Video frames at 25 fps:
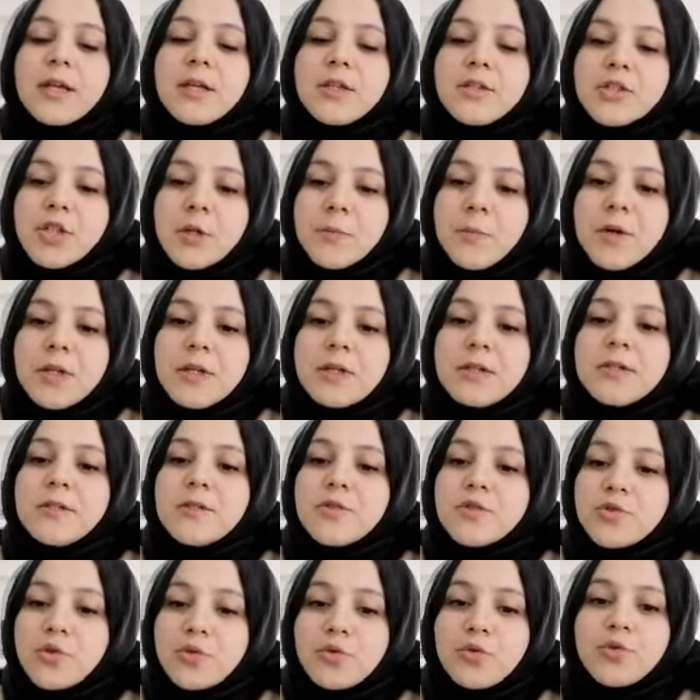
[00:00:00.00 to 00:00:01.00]

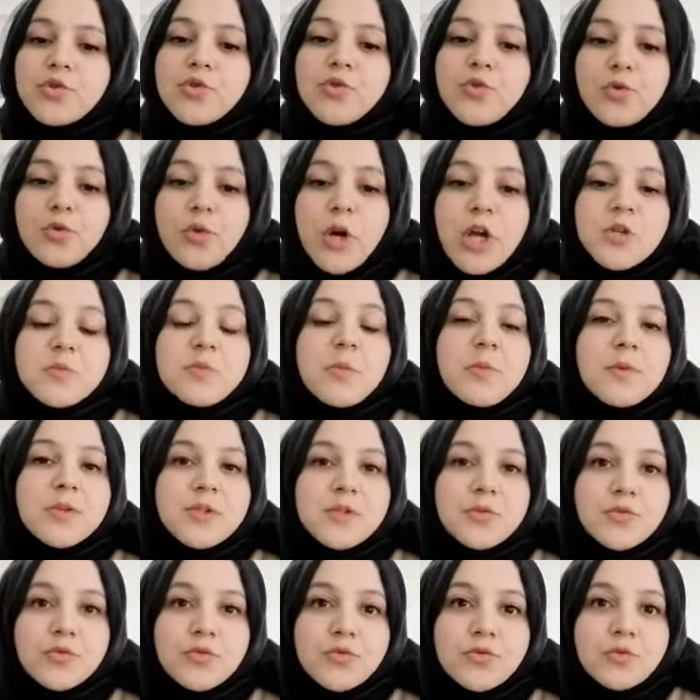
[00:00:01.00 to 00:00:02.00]
Çabalarının sonuca
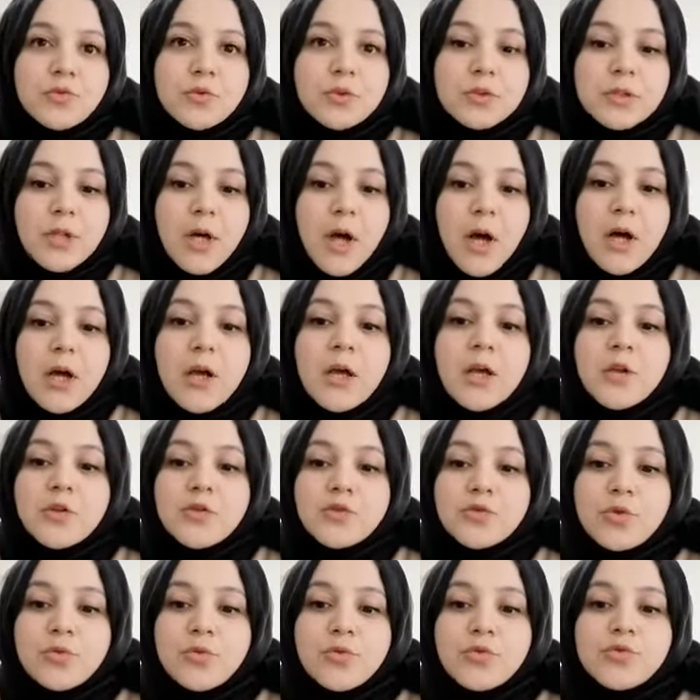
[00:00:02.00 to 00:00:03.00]
ulaşmaması durumunda
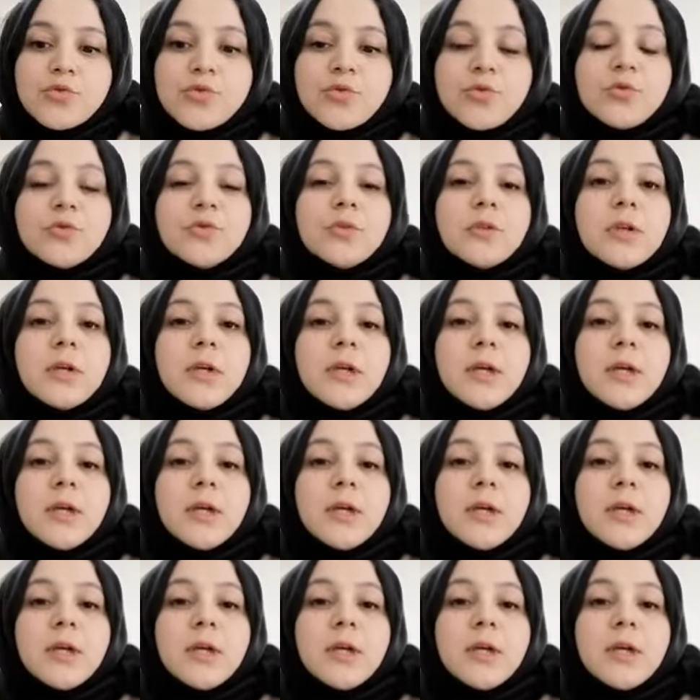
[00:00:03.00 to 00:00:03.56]
sonucun